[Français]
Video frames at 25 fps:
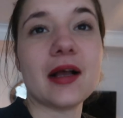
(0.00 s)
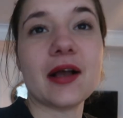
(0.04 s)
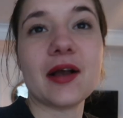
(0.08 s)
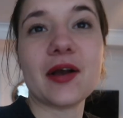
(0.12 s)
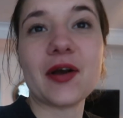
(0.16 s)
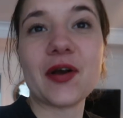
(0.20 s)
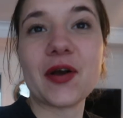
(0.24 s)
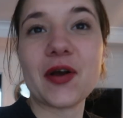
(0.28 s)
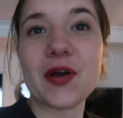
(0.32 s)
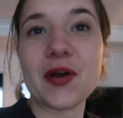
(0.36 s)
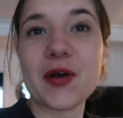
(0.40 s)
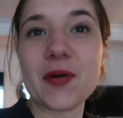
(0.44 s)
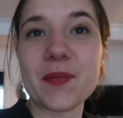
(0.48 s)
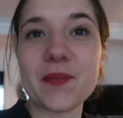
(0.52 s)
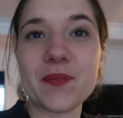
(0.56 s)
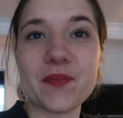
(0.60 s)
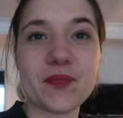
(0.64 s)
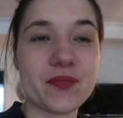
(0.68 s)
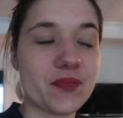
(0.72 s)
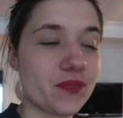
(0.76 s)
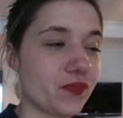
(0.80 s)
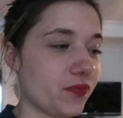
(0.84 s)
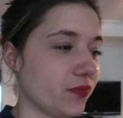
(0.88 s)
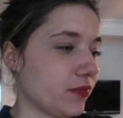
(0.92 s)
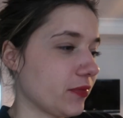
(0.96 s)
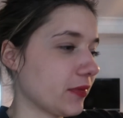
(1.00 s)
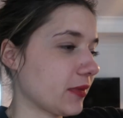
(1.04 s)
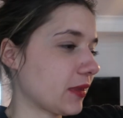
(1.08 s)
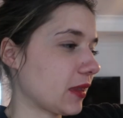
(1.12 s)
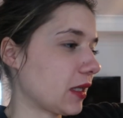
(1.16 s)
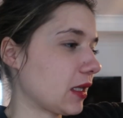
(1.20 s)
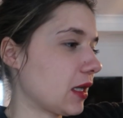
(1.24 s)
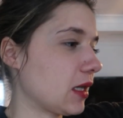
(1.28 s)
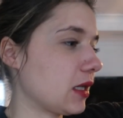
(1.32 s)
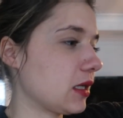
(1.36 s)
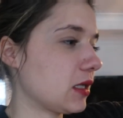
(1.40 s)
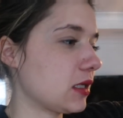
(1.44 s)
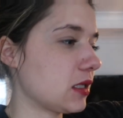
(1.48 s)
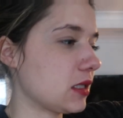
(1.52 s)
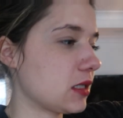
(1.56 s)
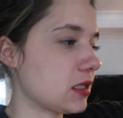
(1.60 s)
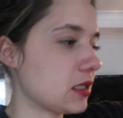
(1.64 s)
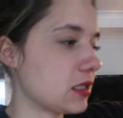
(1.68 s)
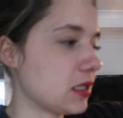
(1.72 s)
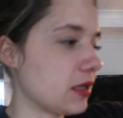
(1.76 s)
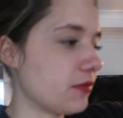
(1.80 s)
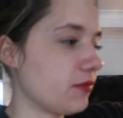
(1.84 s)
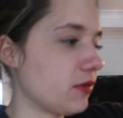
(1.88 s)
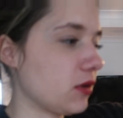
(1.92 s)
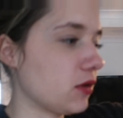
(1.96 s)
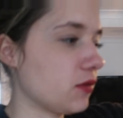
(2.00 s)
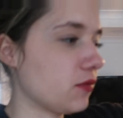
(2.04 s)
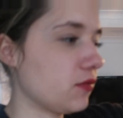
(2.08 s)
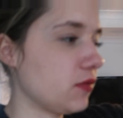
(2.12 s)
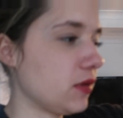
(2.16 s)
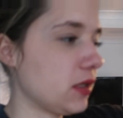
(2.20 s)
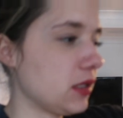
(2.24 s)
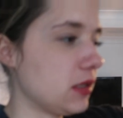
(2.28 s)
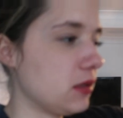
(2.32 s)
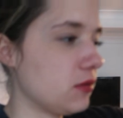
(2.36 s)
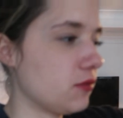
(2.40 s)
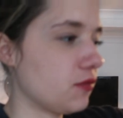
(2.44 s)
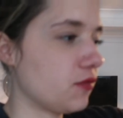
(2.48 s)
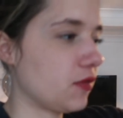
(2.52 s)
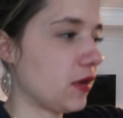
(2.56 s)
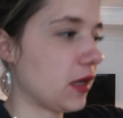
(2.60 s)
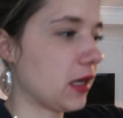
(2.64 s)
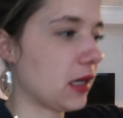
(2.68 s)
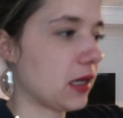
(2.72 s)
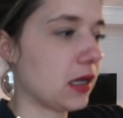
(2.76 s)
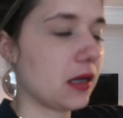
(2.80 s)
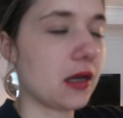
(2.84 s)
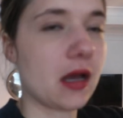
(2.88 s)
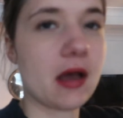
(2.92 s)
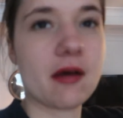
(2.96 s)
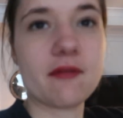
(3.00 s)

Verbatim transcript: Euh, j'avais envie de faire,